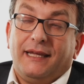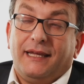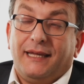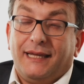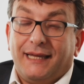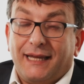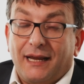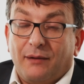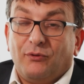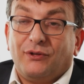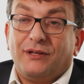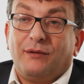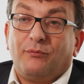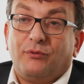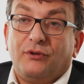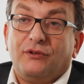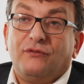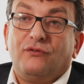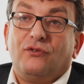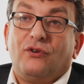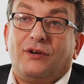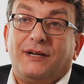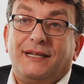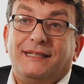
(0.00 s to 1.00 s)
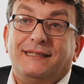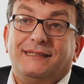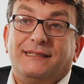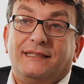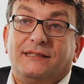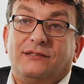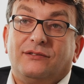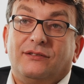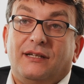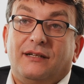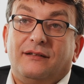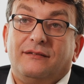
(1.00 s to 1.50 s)
Et également d'un point de vue
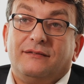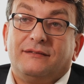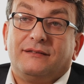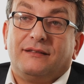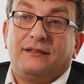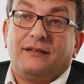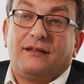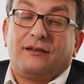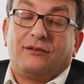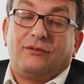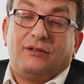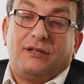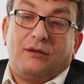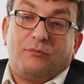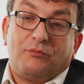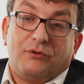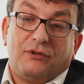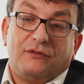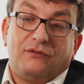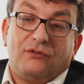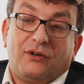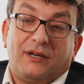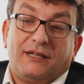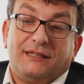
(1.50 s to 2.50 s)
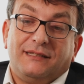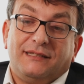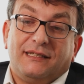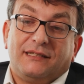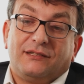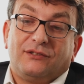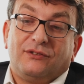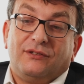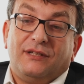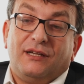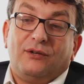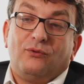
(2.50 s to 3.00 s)
organisationnel, c'est-à-dire que d'un point de vue
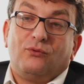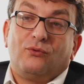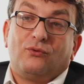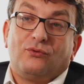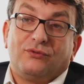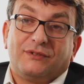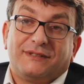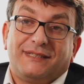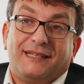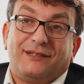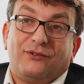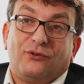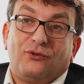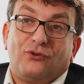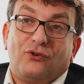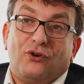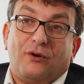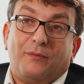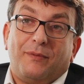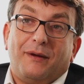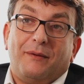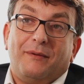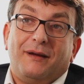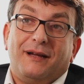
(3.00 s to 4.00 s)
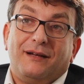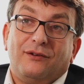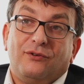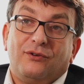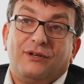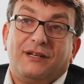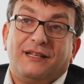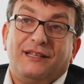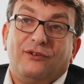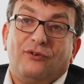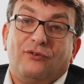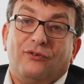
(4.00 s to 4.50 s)
organisationnel, on constate encore pas mal de
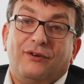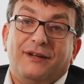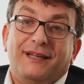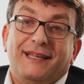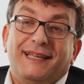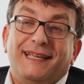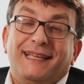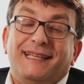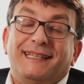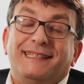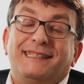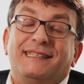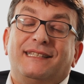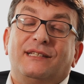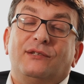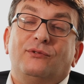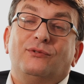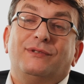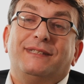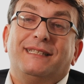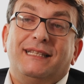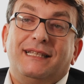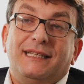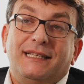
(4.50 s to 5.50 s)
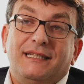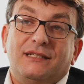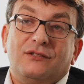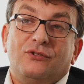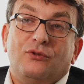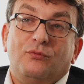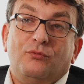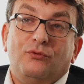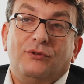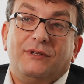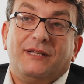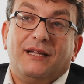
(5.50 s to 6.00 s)
clients qui
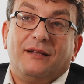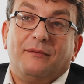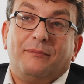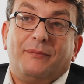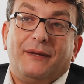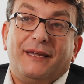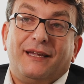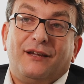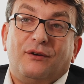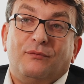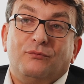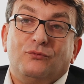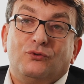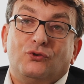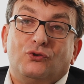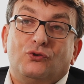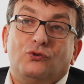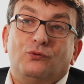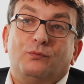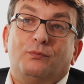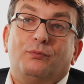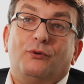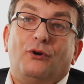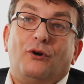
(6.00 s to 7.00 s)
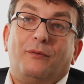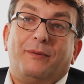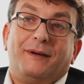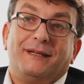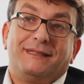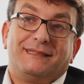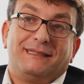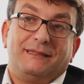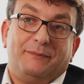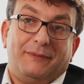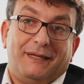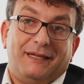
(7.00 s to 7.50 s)
utilisent le bulletin de paye comme support
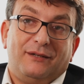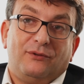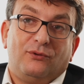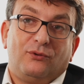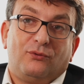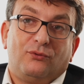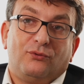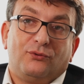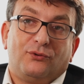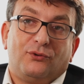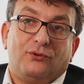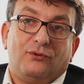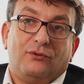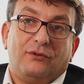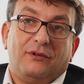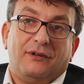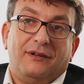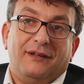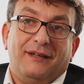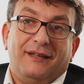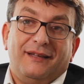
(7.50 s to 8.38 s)
principal de contrôle,